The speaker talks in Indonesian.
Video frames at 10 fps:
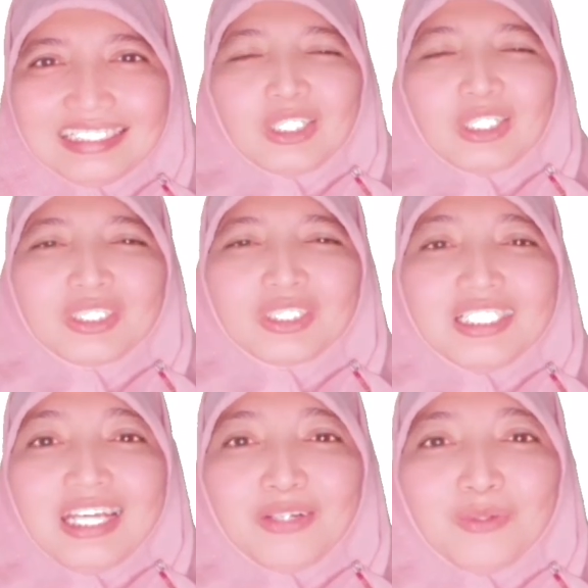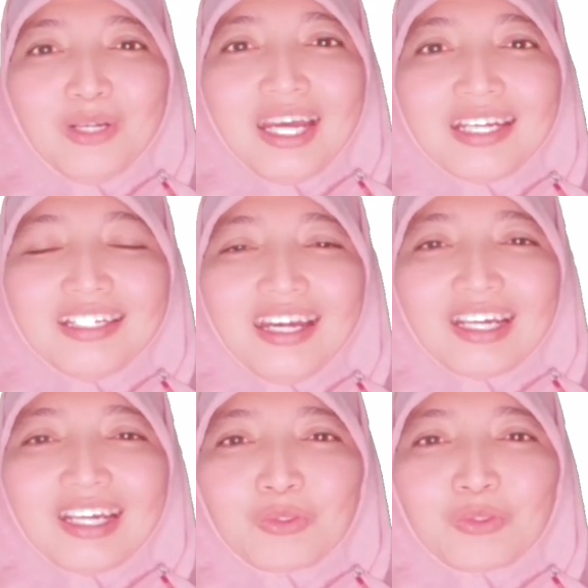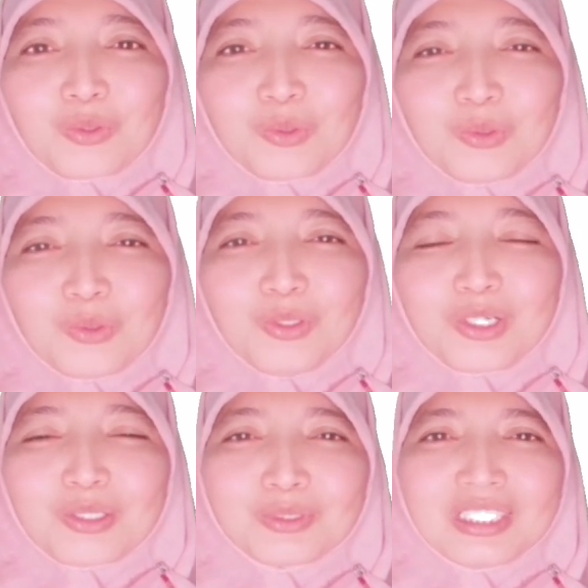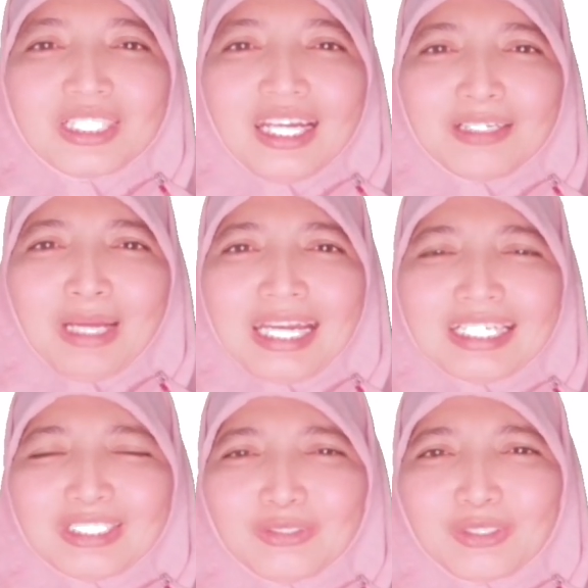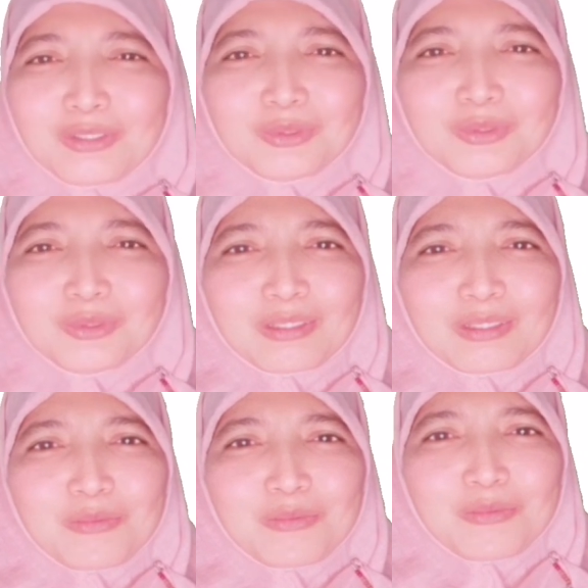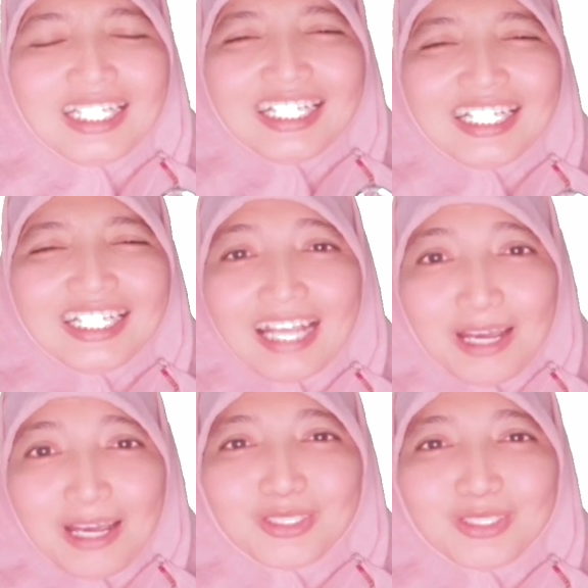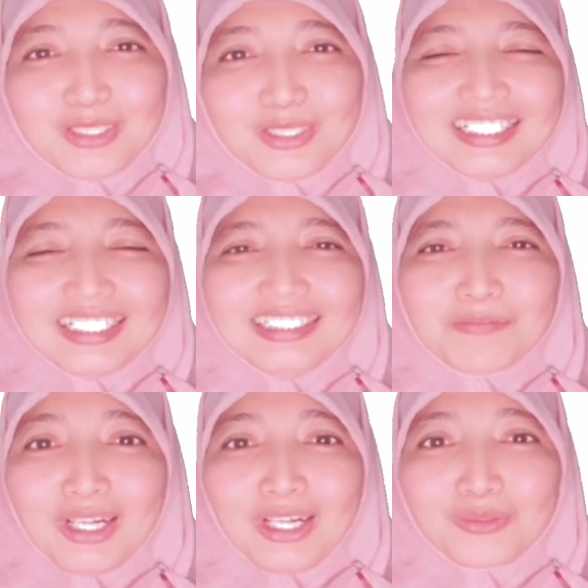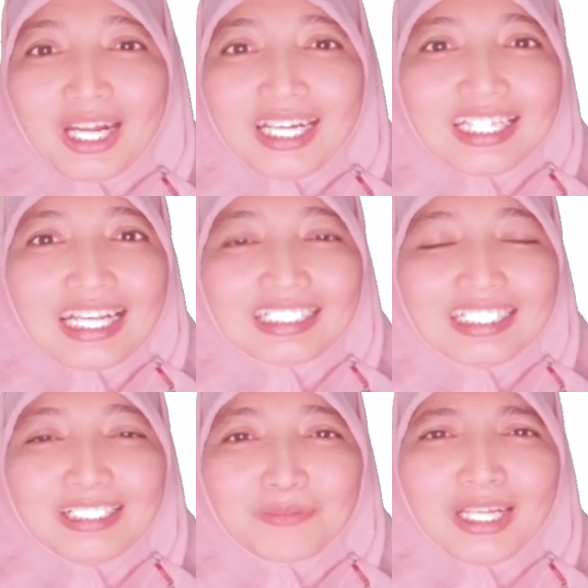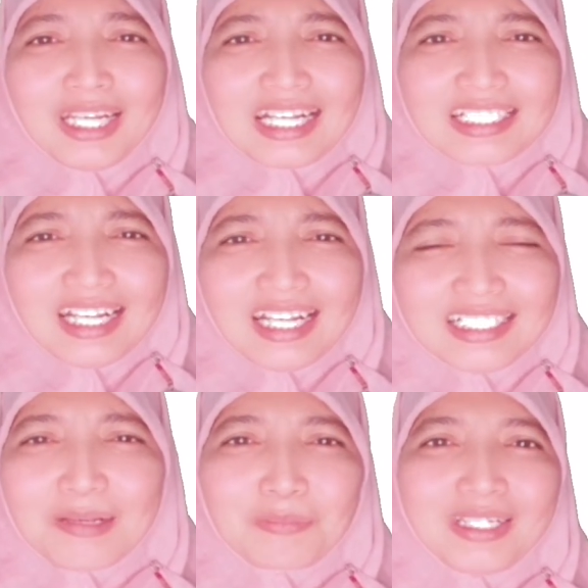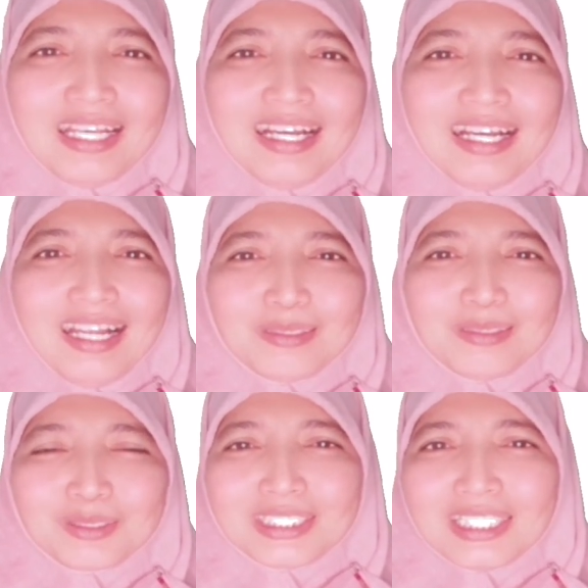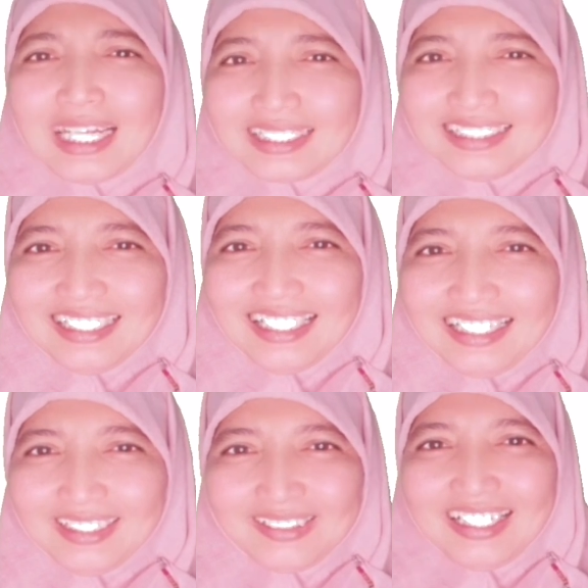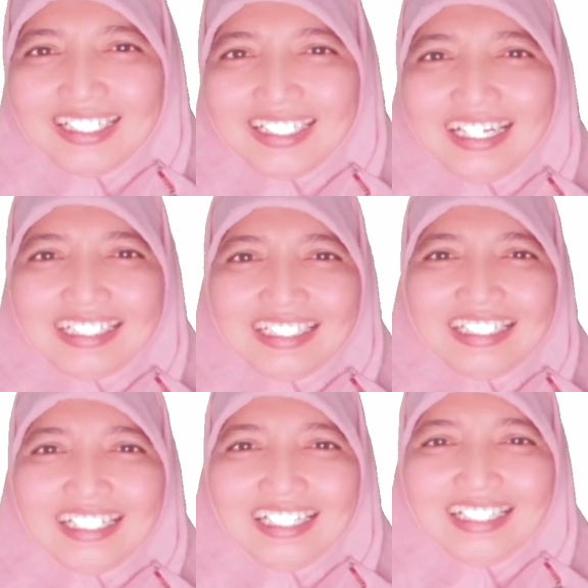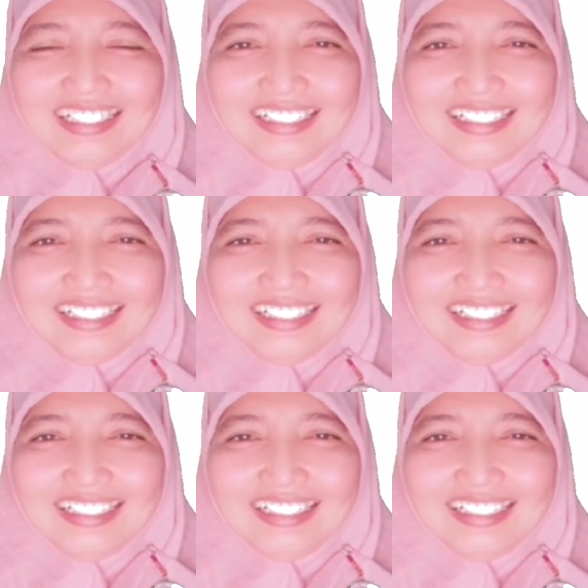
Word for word: Jadi kalau di Jawa ada ngoko, kemudian madio, kemudian kromo inggil, sama juga di Madura ada tingkatan yang mulai kasar sampai yang halus. Tingkatannya itu tadi yang tiga.